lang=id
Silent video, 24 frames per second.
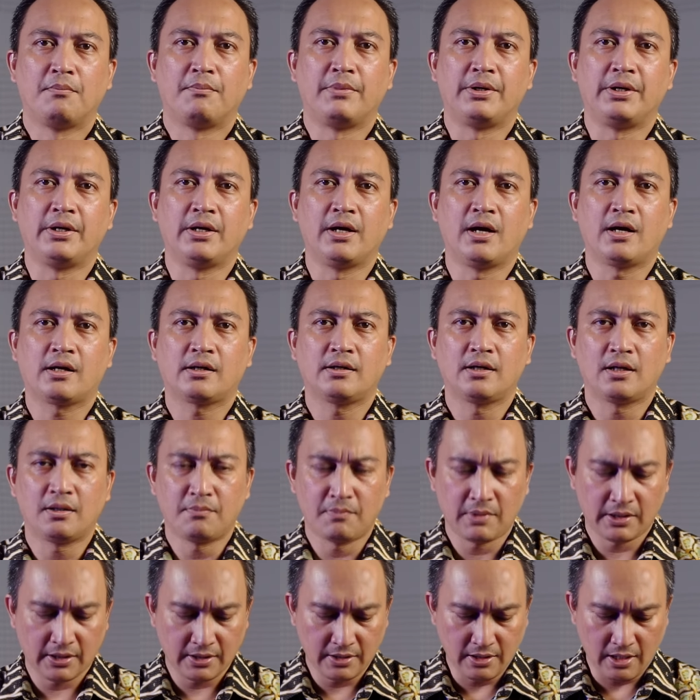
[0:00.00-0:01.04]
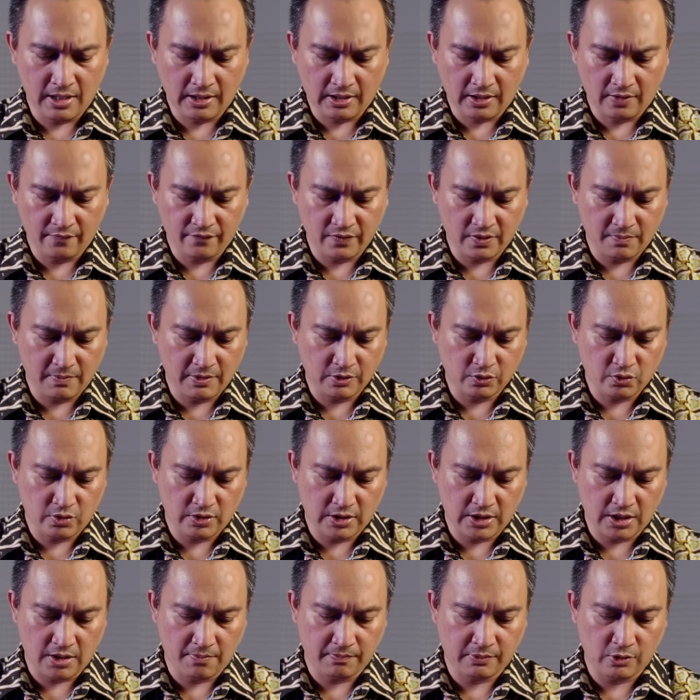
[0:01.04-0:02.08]
mendengar dan mengindahkan firman Tuhan
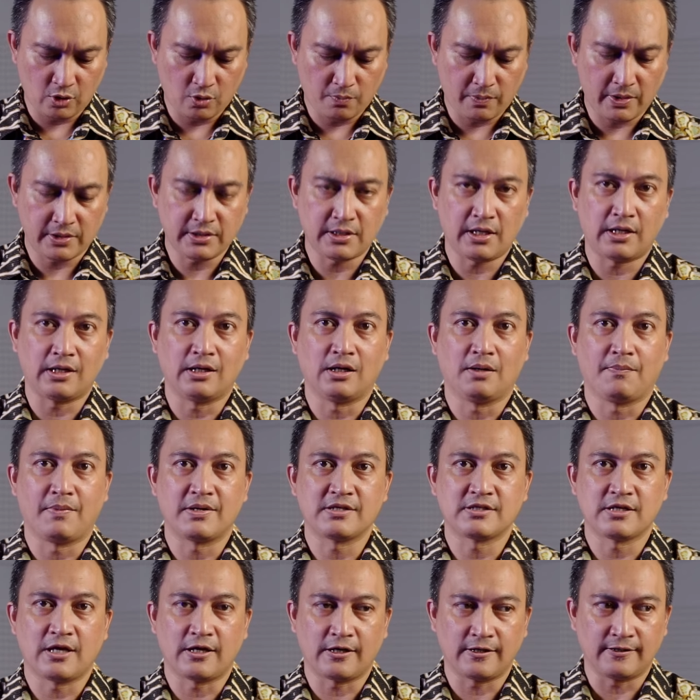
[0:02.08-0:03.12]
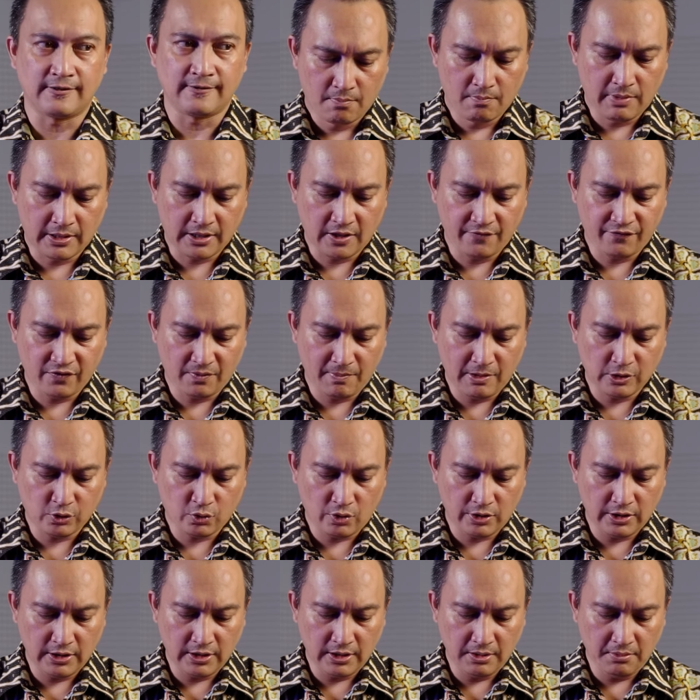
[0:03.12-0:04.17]
dalam kehidupan hari lepas hari. Bagian firman
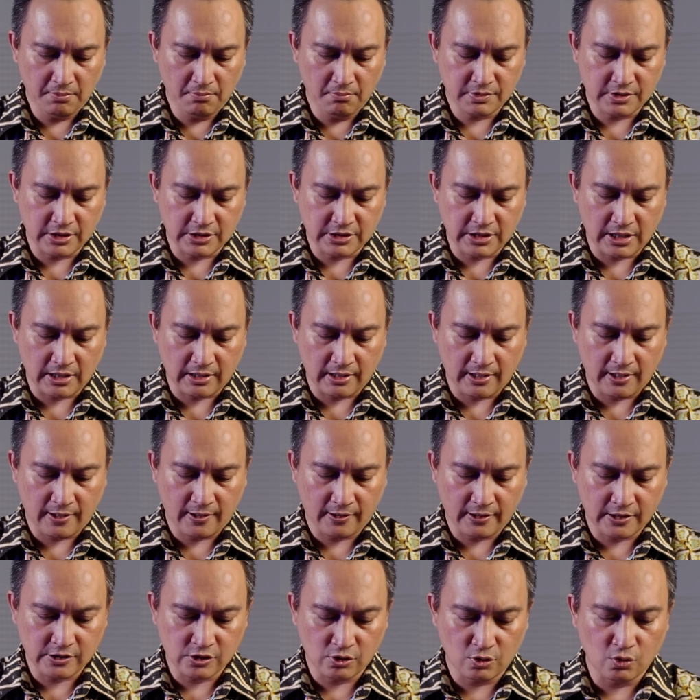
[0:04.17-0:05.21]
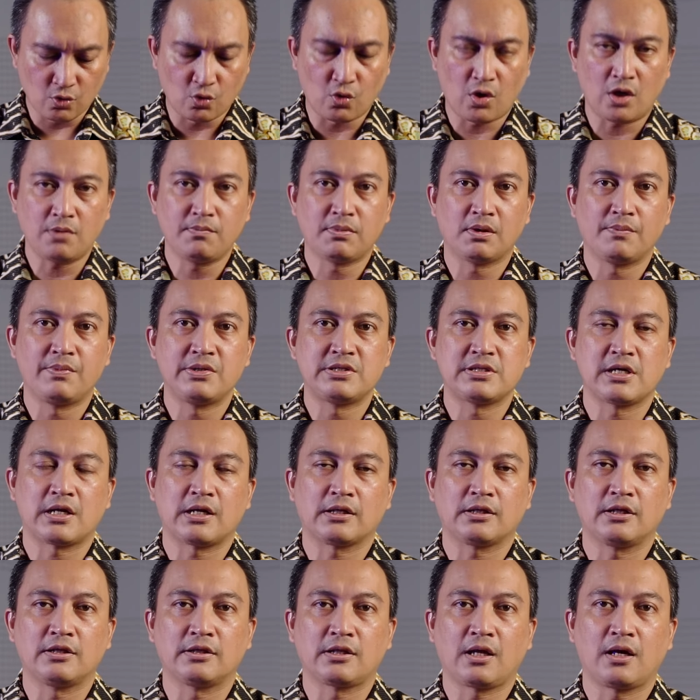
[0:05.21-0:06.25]
Tuhan ini secara keseluruhan berbicara
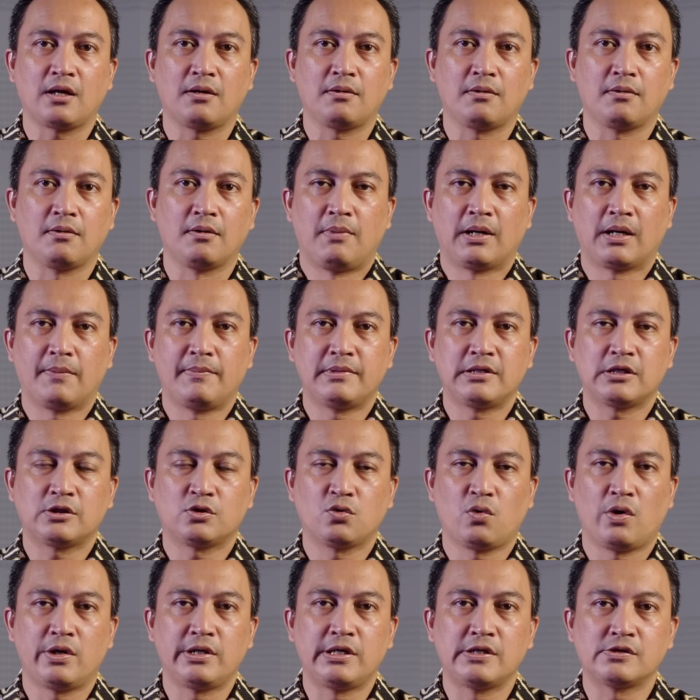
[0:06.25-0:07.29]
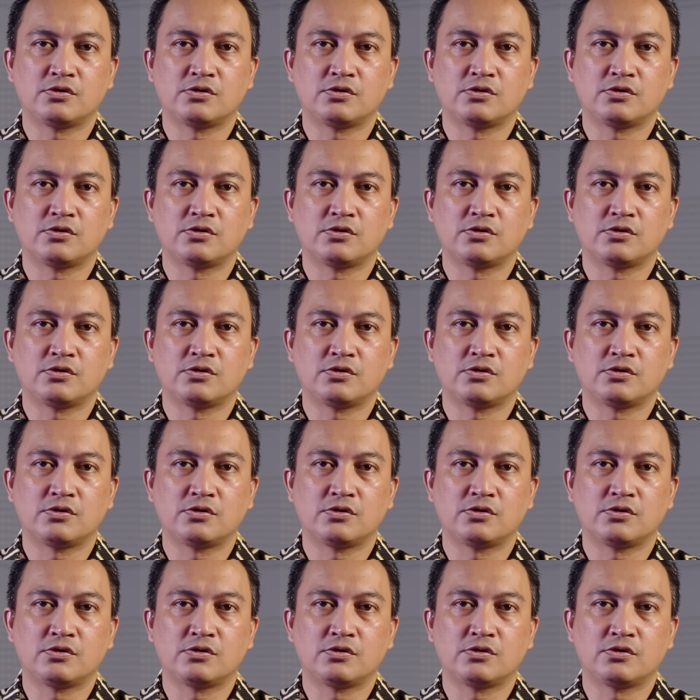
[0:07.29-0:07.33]
tentang bagaimana Tuhan